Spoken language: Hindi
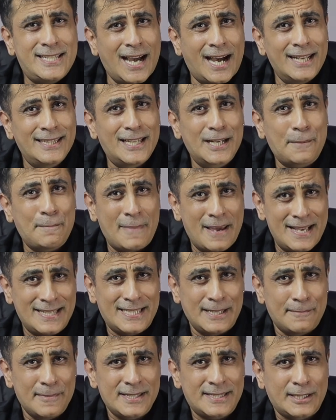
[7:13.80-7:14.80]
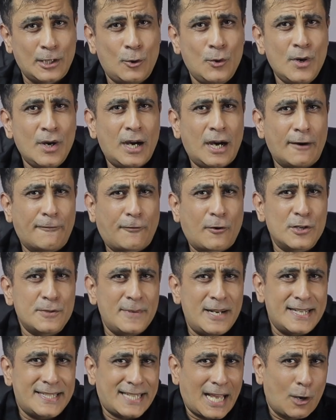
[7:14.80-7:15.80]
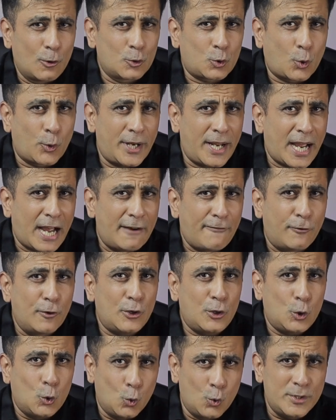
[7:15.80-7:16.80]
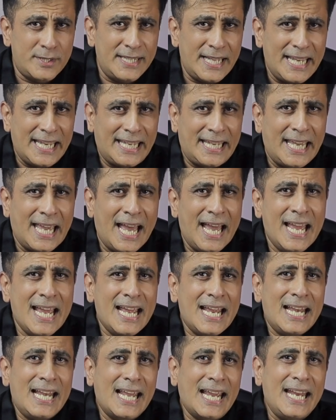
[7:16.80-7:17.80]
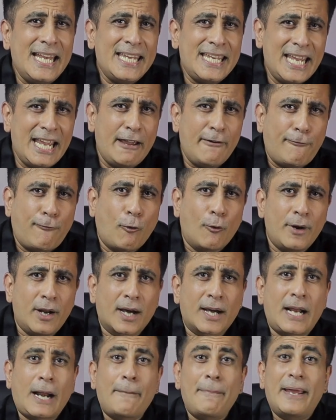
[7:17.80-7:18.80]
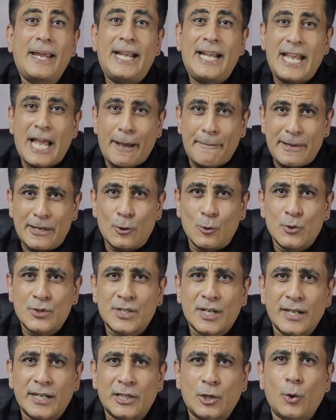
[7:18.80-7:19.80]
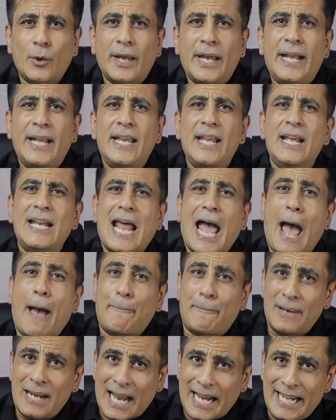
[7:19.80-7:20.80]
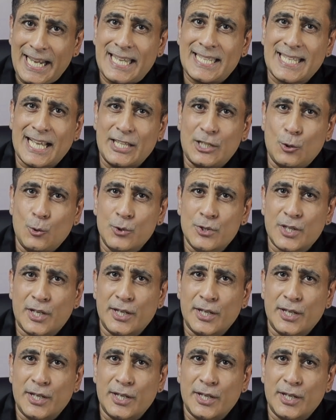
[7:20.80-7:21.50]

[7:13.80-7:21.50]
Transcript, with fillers: जहां तक मैं समझता हूँ अफकोर्स मैंने साउथ कोरिया का आईफोन यूज नहीं किया लेकिन ये फोन अगर आप इंडिया में यूज करते हो इंडियन एप्पल आईडी के साथ यूज